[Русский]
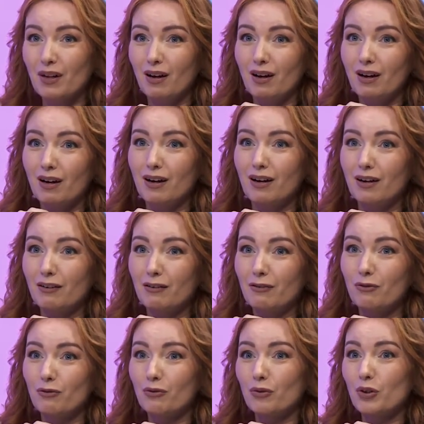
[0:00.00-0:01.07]

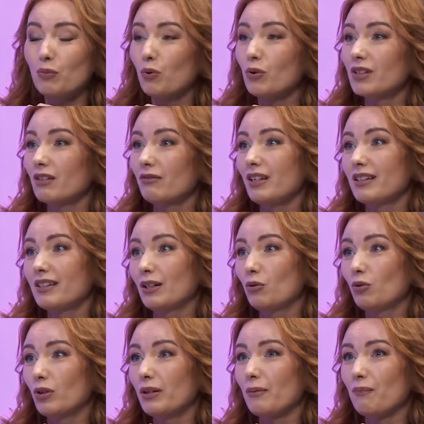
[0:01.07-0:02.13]
а, у японцев есть
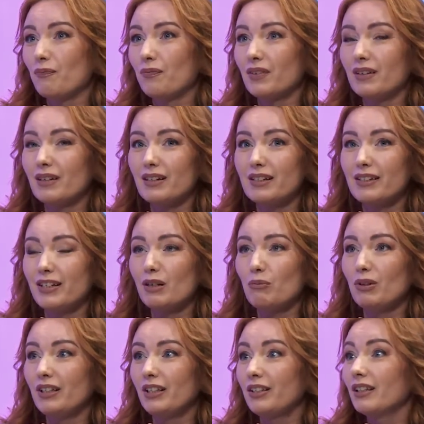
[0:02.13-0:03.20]
такой э,
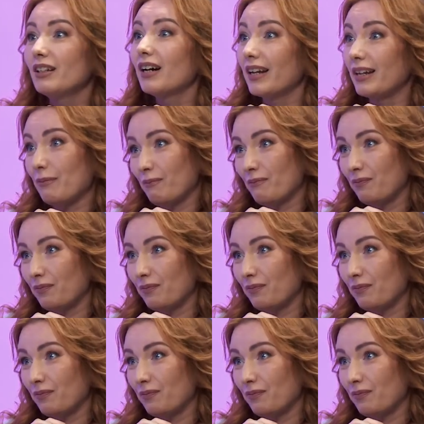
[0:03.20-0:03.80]
термин икигай.